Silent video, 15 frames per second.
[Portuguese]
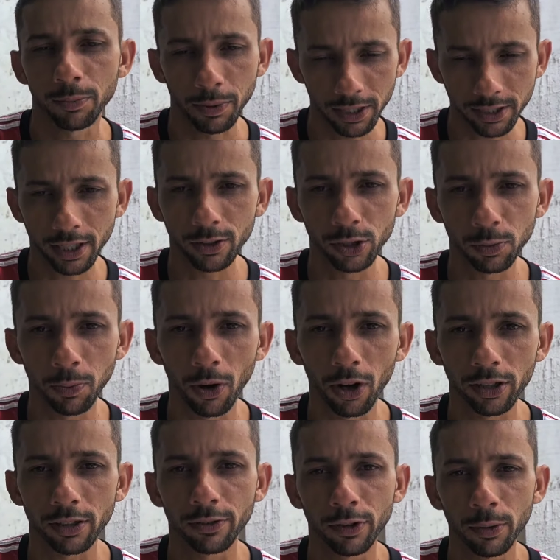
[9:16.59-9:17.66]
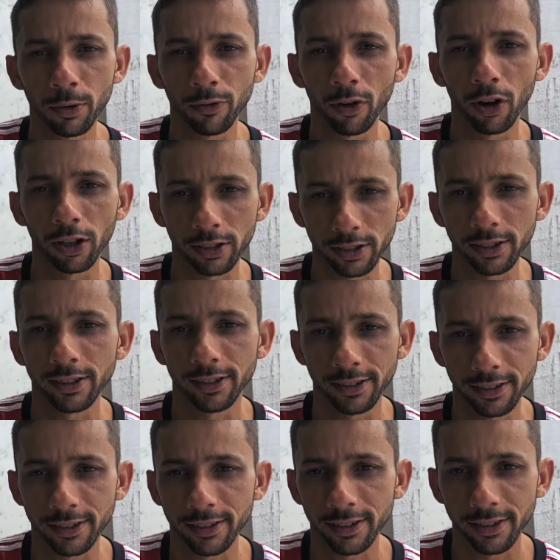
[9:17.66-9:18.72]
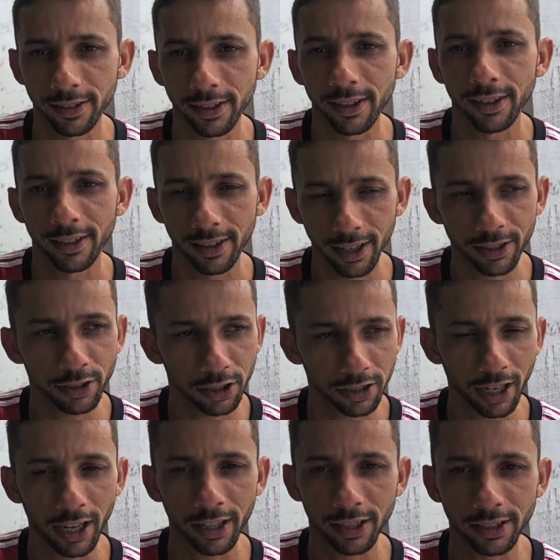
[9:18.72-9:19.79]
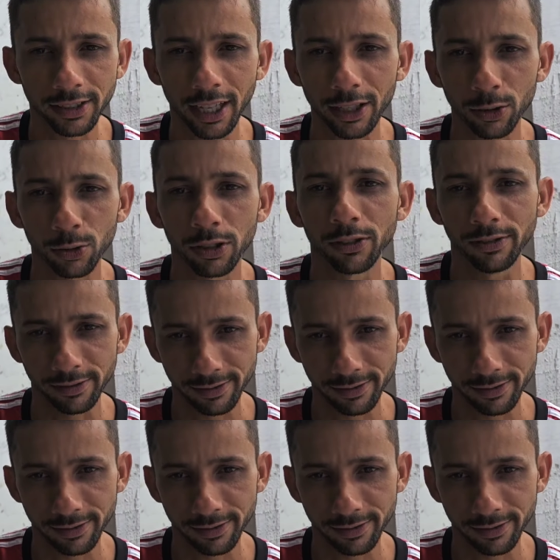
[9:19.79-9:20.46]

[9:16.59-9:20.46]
Pressão do esporte, firme e forte. Tá registrado. Tá registrado a candidatura.